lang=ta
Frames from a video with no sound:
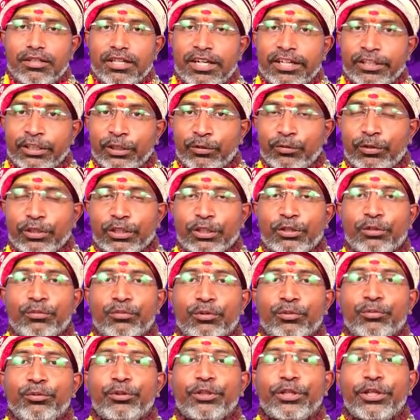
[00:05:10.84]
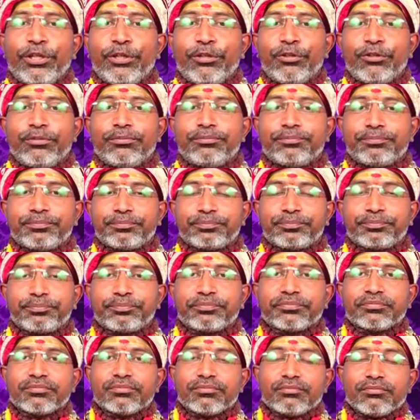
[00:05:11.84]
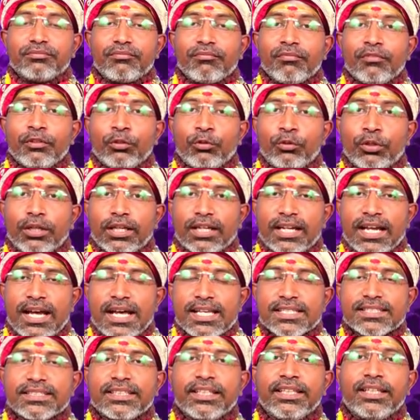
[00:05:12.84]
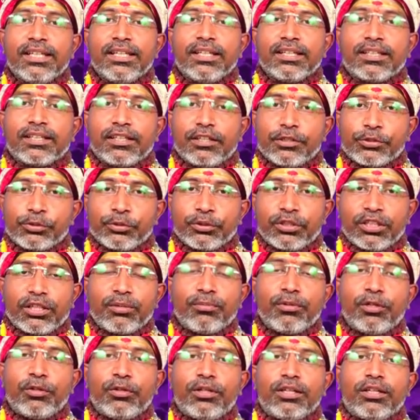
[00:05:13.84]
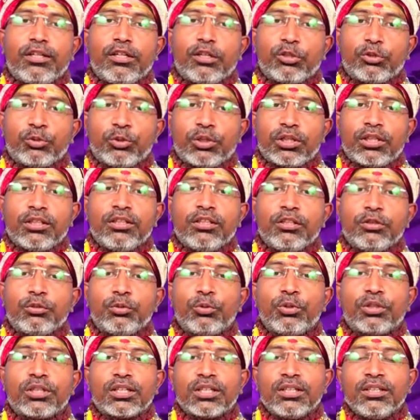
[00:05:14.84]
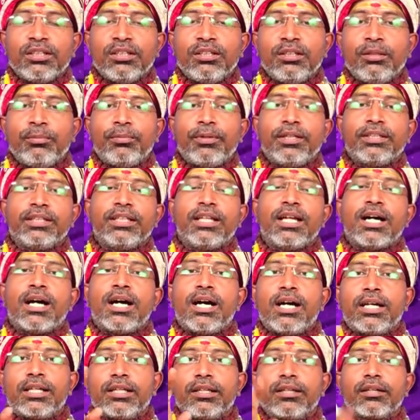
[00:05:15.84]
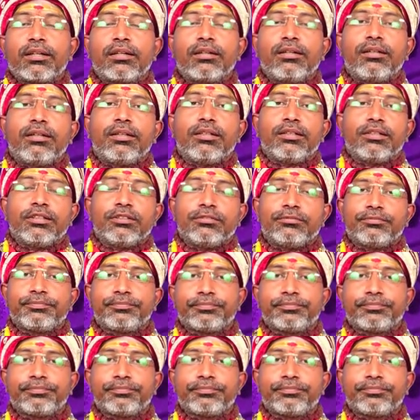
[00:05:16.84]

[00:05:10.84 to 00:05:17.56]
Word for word: அதோட ரொம்ப முக்கியம் உங்கள் ராசியில் இருக்கிற சுக்கர பகவானை தொடர்ந்து தொடர்ந்து பார்த்தீங்கன்னா ஆறு கிரகம் இருக்குது